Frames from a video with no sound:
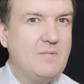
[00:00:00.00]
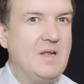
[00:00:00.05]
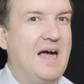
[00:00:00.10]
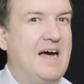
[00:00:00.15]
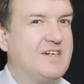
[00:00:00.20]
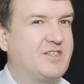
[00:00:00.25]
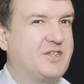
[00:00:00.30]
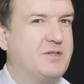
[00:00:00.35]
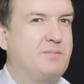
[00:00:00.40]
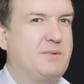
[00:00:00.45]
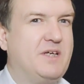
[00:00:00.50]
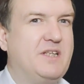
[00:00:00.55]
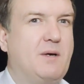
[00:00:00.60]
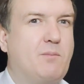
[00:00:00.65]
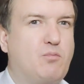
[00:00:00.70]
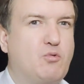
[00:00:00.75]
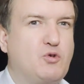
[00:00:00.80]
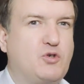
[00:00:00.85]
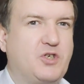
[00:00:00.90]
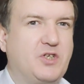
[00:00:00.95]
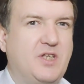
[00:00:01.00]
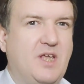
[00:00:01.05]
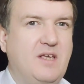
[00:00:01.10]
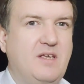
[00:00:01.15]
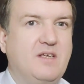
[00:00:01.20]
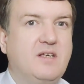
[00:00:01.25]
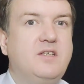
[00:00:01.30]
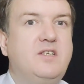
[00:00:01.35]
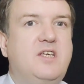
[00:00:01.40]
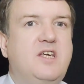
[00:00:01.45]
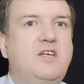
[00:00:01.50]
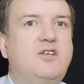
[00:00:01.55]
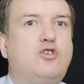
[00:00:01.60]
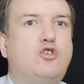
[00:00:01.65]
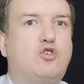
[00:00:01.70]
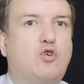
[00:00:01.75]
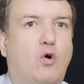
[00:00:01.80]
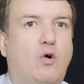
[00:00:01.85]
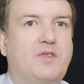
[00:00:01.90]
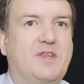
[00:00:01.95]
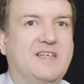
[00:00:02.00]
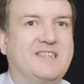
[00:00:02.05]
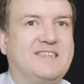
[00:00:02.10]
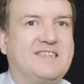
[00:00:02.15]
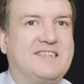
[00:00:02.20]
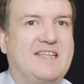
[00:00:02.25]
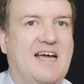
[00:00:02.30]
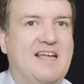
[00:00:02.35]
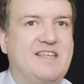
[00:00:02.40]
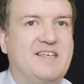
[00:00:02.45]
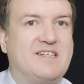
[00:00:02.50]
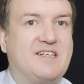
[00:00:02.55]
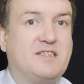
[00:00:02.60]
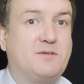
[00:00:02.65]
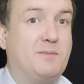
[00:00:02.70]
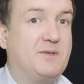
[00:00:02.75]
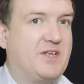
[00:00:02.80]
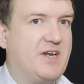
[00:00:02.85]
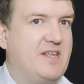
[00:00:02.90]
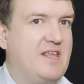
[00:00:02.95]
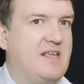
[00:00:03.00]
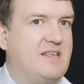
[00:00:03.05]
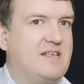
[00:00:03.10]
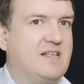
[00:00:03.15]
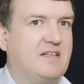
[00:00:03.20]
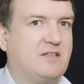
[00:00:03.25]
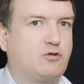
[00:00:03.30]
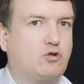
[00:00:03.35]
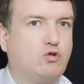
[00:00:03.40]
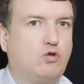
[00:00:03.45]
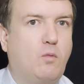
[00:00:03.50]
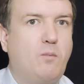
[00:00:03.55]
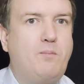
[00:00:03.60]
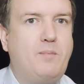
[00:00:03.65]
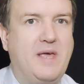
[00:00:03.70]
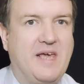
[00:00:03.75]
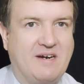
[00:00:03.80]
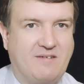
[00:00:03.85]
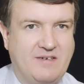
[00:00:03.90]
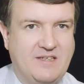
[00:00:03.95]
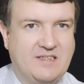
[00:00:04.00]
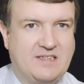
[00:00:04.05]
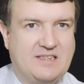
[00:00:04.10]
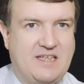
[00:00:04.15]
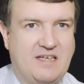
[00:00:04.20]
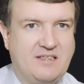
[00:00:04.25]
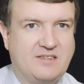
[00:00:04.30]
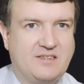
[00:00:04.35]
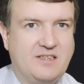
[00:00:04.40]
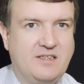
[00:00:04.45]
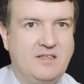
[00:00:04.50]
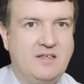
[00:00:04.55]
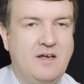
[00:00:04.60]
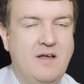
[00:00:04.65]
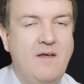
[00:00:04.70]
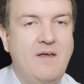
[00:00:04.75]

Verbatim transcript: ошибки допущены еще на стадии рассмотрения дела судом первой инстанции.